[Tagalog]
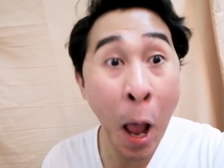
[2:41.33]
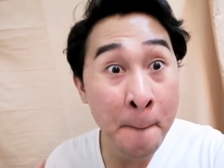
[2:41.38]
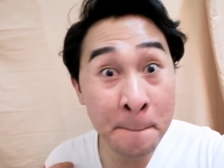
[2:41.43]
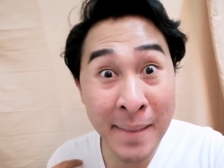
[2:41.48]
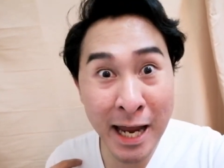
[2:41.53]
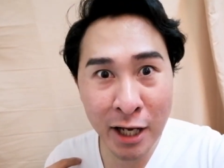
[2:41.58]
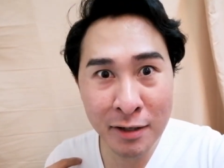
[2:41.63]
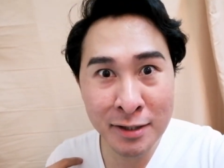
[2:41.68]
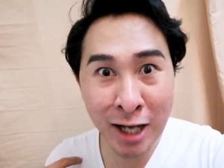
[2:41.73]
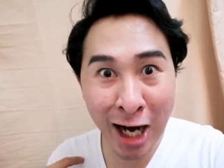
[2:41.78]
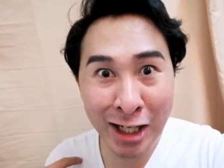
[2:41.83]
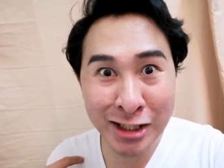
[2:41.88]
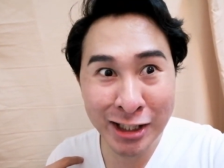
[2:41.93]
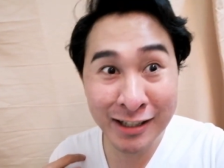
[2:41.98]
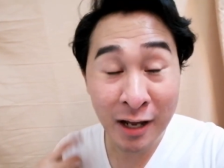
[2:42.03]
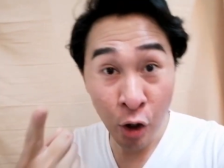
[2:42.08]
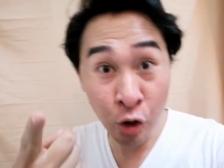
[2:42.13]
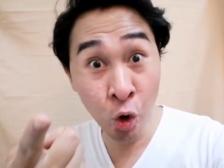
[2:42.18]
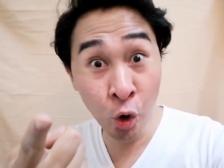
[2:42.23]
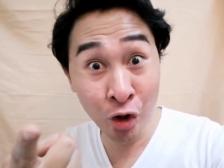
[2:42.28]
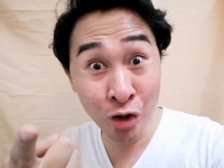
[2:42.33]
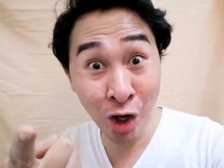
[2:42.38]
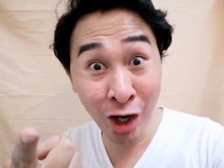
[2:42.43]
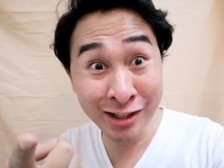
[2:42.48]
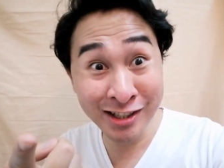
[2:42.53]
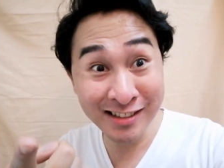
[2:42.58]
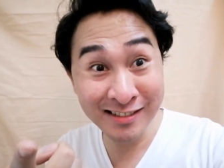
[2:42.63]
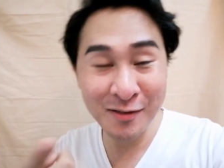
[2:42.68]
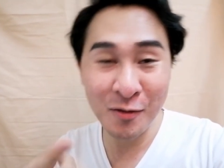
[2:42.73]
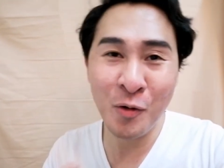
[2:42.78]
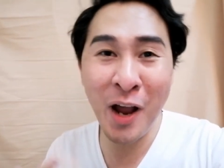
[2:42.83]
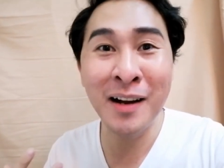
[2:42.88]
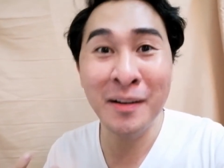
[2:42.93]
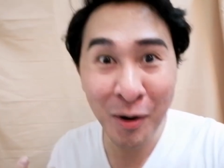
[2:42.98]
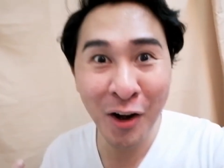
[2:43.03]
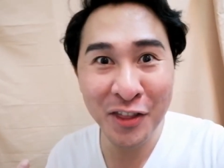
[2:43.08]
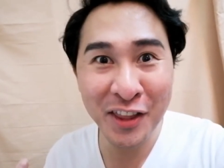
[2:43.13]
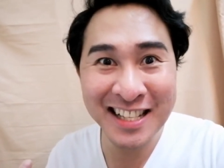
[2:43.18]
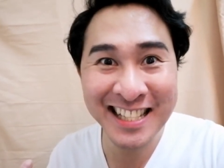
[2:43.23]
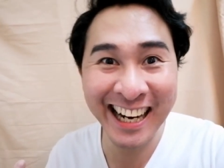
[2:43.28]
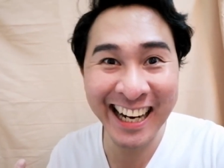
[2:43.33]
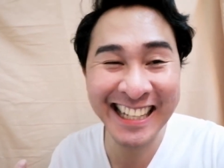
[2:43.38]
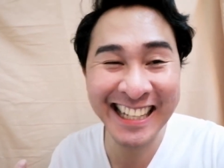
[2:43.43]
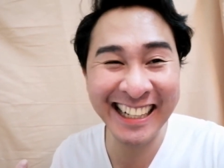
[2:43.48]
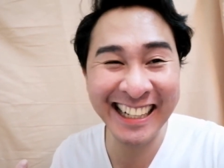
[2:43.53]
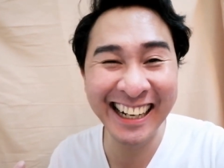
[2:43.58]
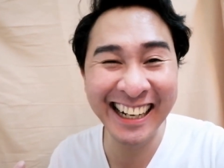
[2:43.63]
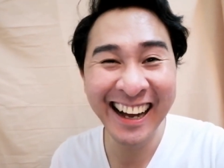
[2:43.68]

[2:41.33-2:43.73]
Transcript: Me excited? You excited? We are both excited.